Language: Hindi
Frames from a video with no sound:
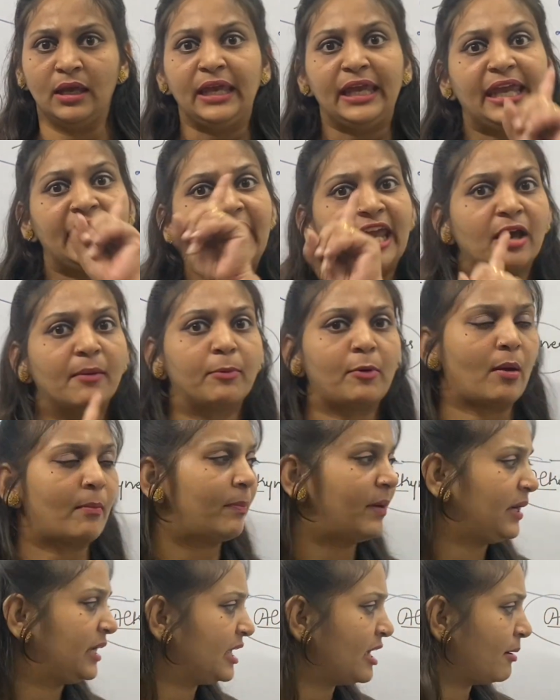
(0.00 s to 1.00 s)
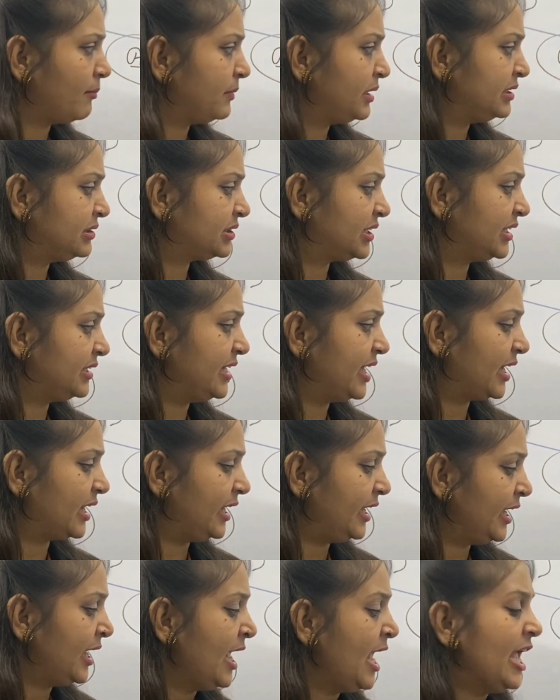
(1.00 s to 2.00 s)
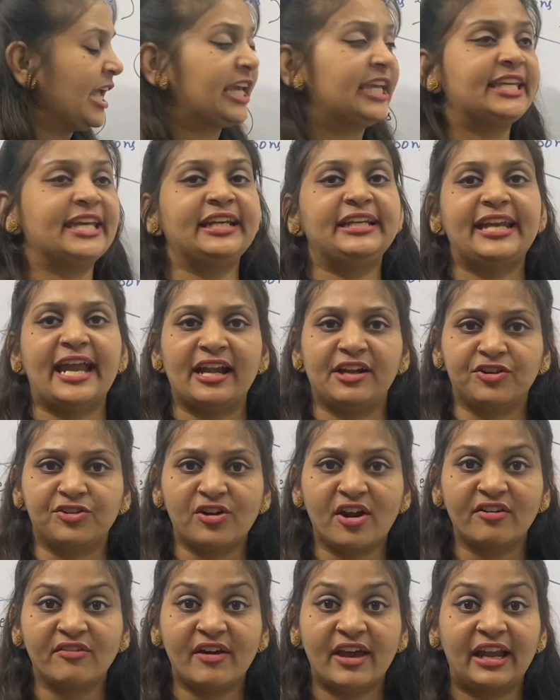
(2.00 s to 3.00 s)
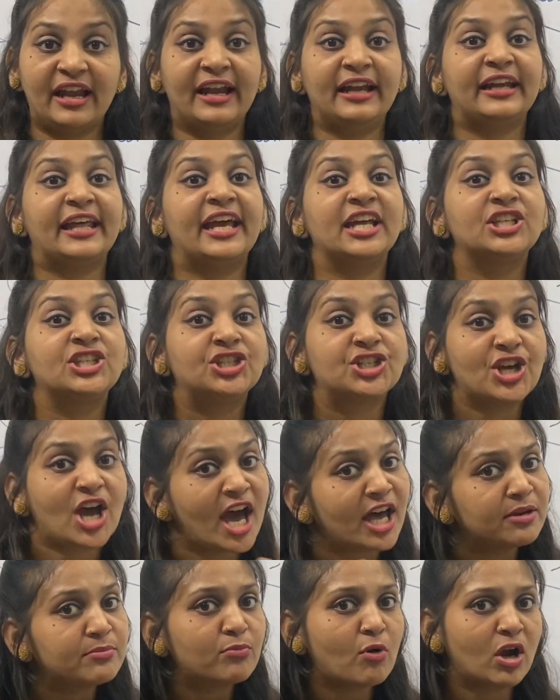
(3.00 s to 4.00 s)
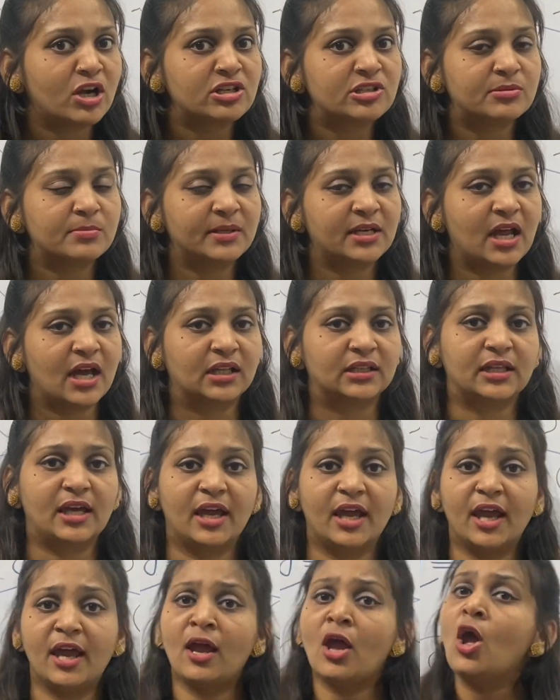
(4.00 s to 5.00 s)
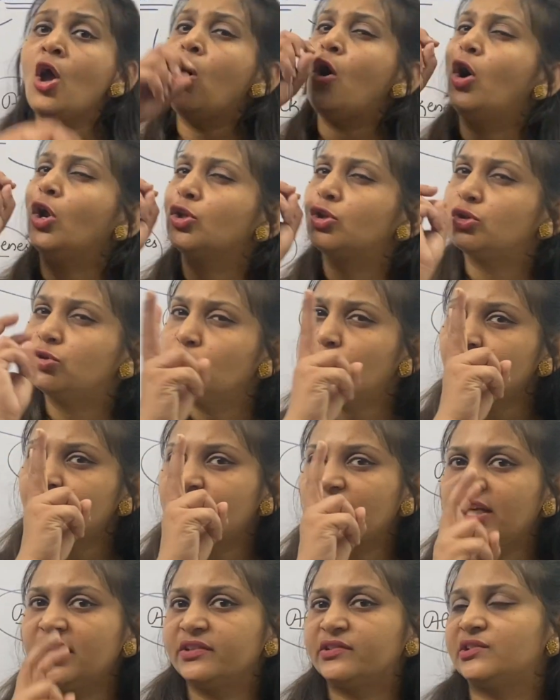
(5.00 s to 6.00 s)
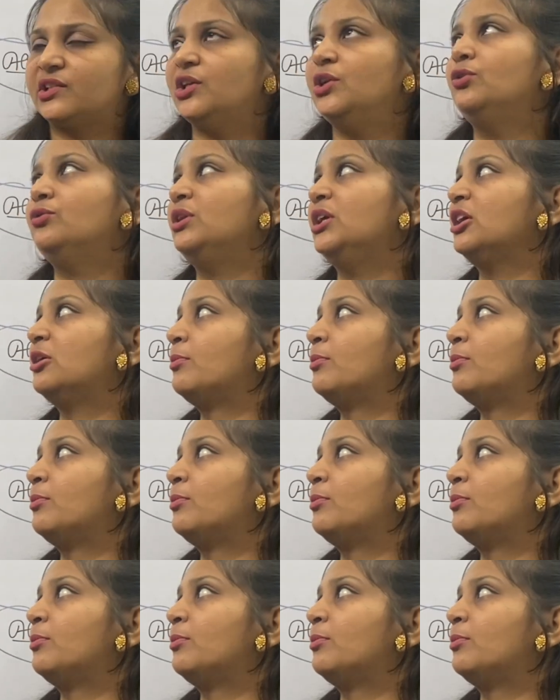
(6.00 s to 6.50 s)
एक प्रॉपर्टी हमने इसकी देख ली कि ये टेट्रावेलेंट है चार बॉन्ड्स बनाता है और दूसरी इसकी यूनिक